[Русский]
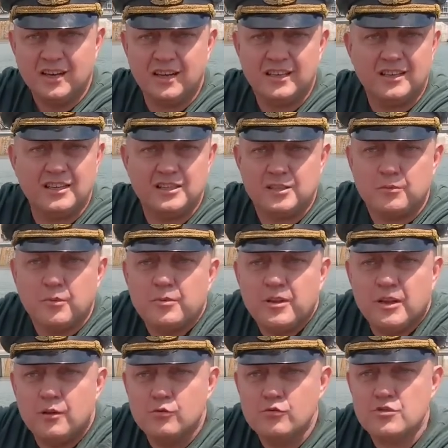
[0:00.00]
Хотя на
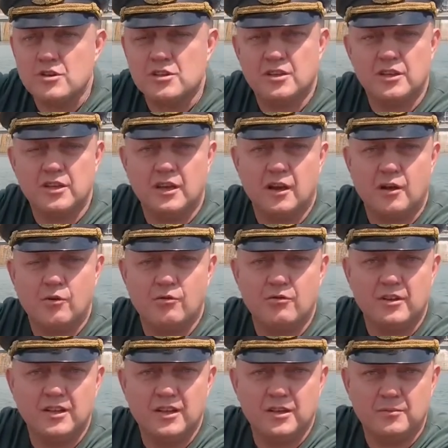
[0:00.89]
самом деле ужаса
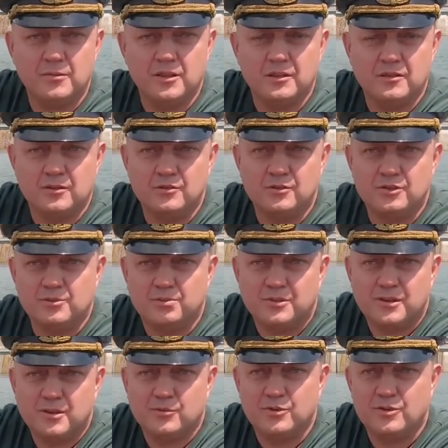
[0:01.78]
никакого не было, то
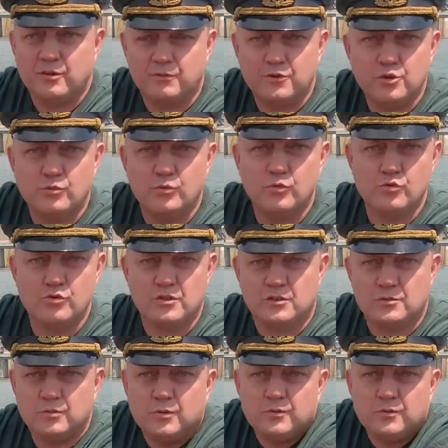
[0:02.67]
есть потому что в чем ужас?